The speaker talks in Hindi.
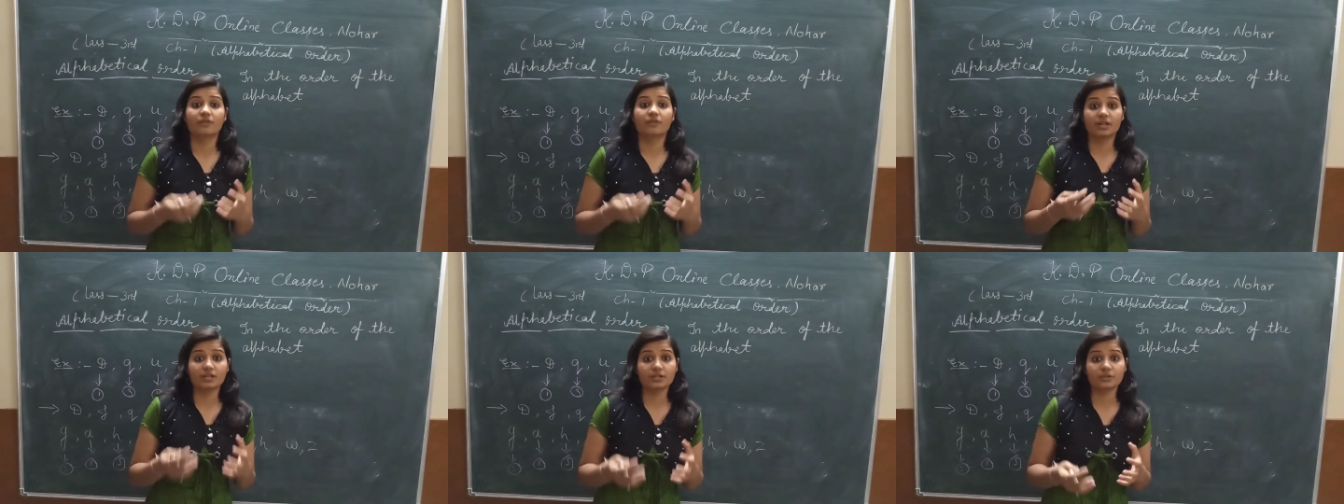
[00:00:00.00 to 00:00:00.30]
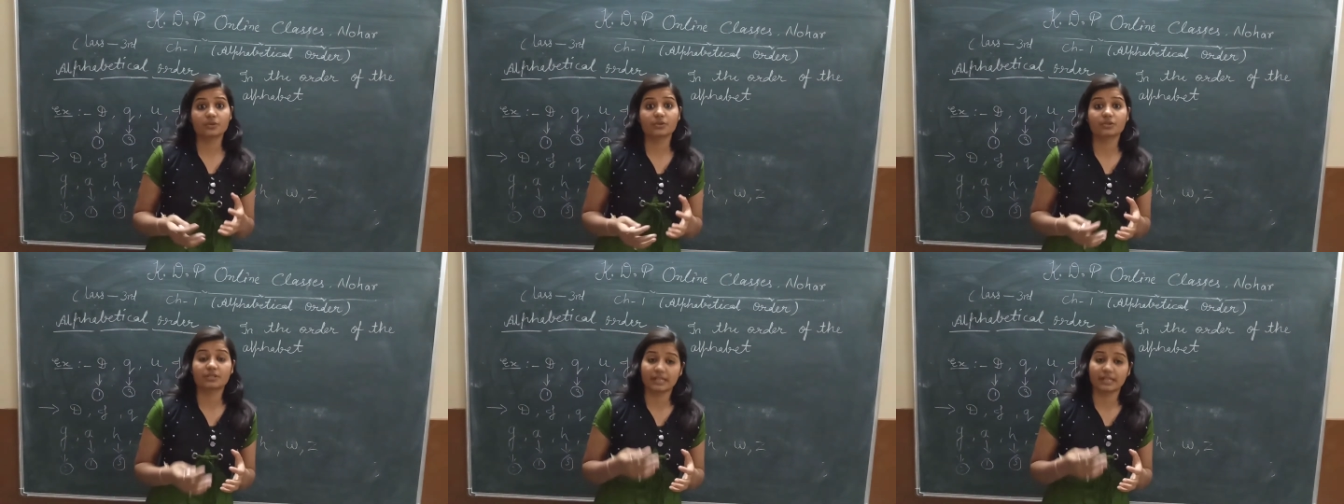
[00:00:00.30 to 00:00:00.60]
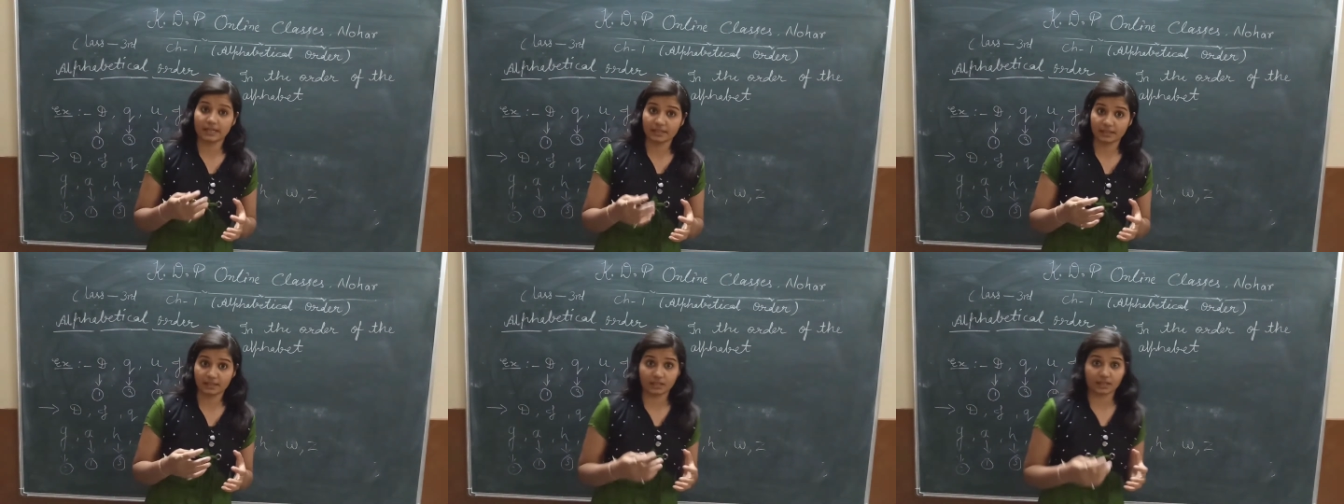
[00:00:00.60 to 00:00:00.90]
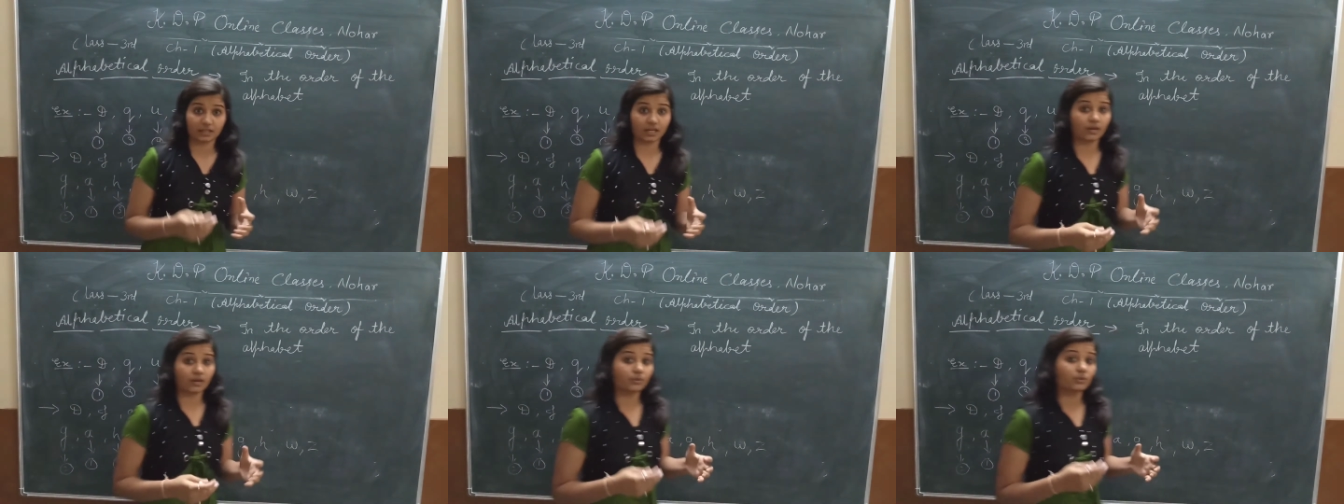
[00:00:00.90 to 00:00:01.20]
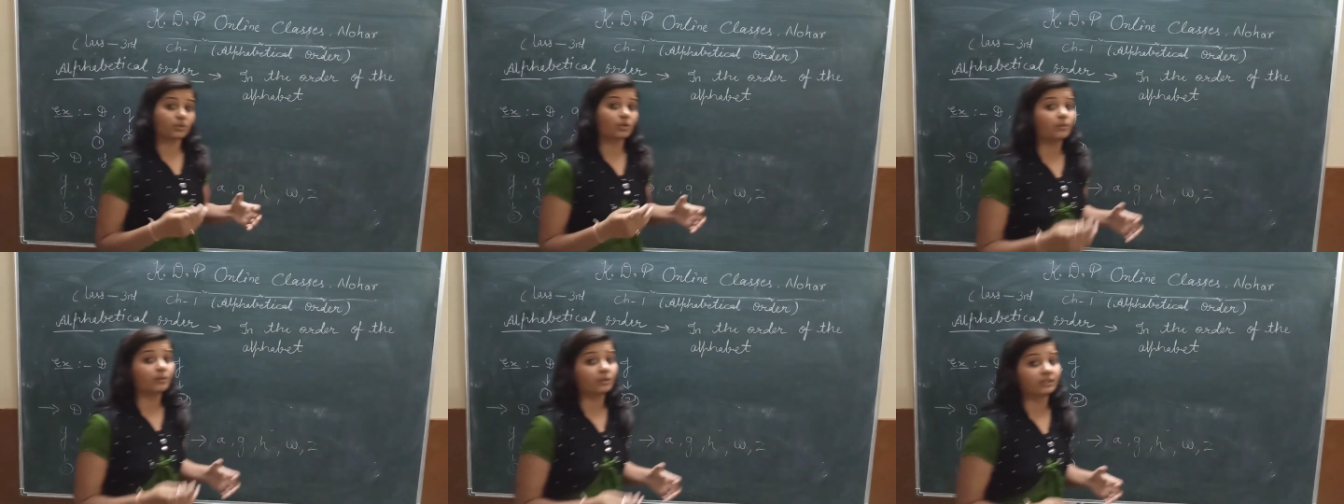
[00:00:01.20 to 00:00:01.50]
वर्ड्स को सेट करना
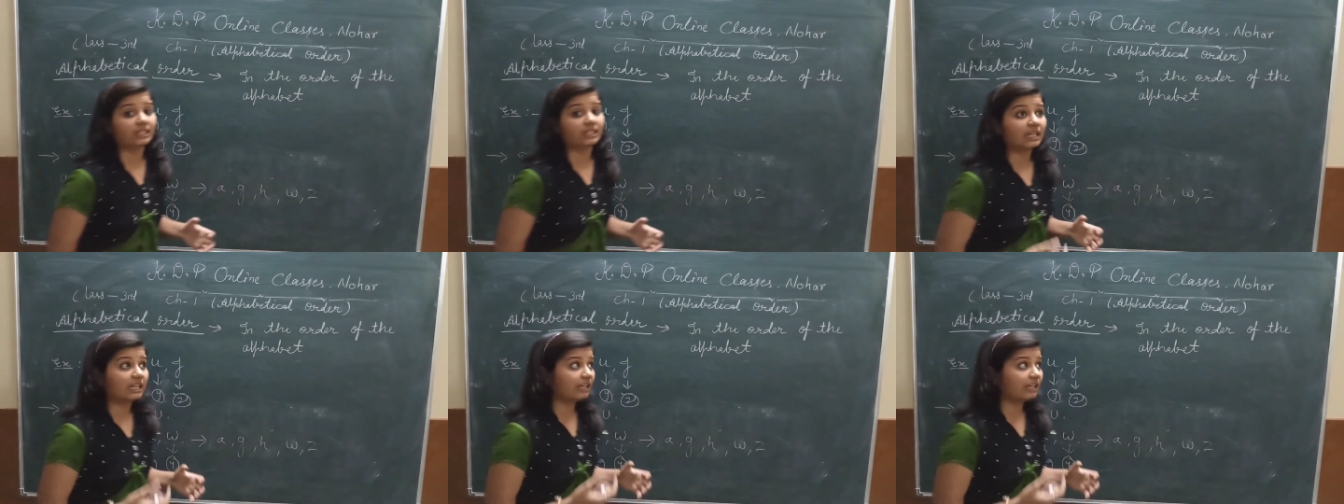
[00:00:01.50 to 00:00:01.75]
उसको बोलते हैं